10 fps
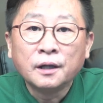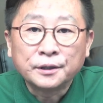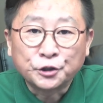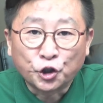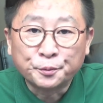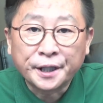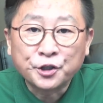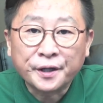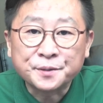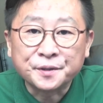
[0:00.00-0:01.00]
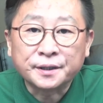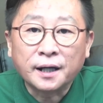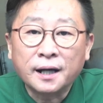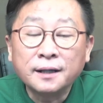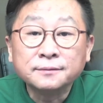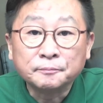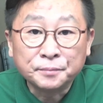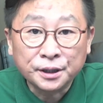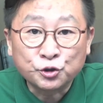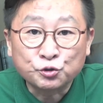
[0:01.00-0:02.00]
여러분 안녕하십니까?
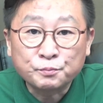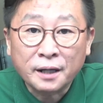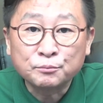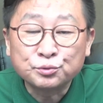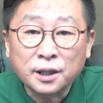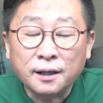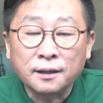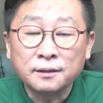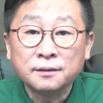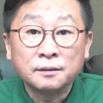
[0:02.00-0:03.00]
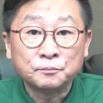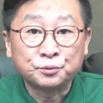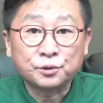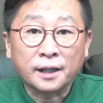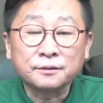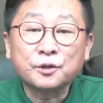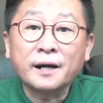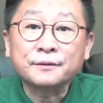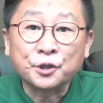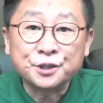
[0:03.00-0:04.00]
미 국방부가
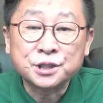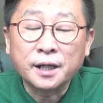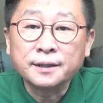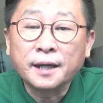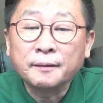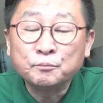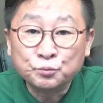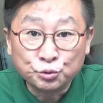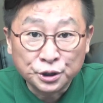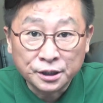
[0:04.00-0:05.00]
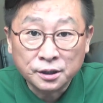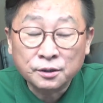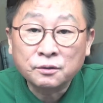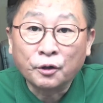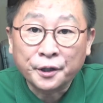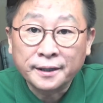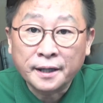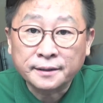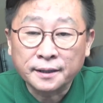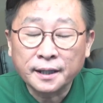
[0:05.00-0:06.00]
북한과 러시아의 무기
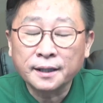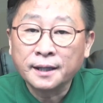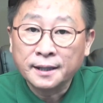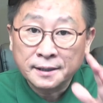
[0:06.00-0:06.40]
거래에 대해